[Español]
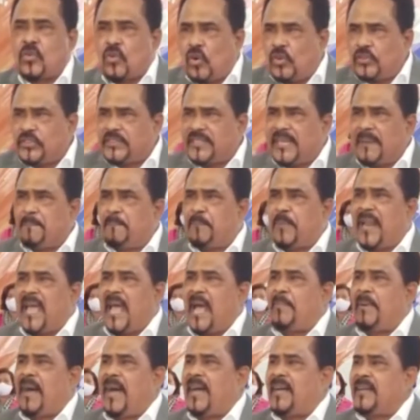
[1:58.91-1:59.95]

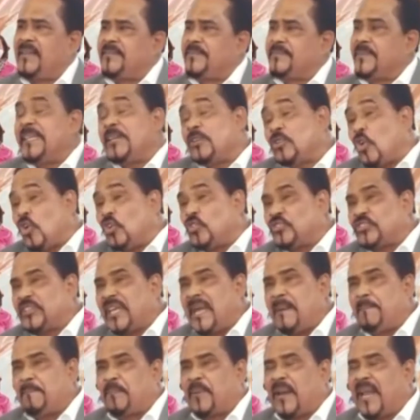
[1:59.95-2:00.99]
contemplaba y
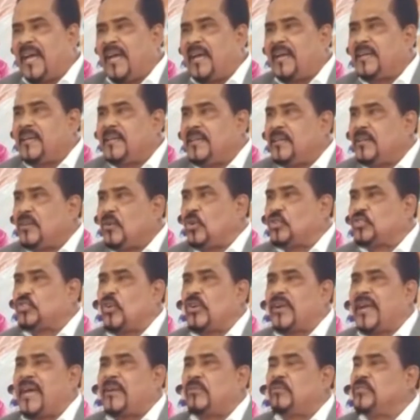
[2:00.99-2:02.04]
contempla
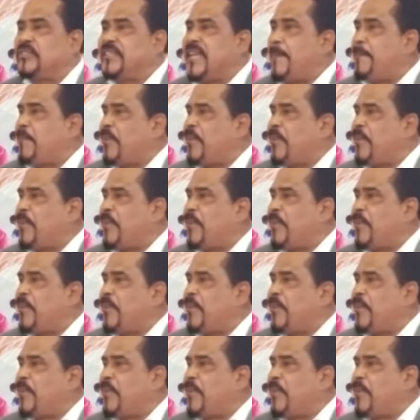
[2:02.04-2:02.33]
otorgar un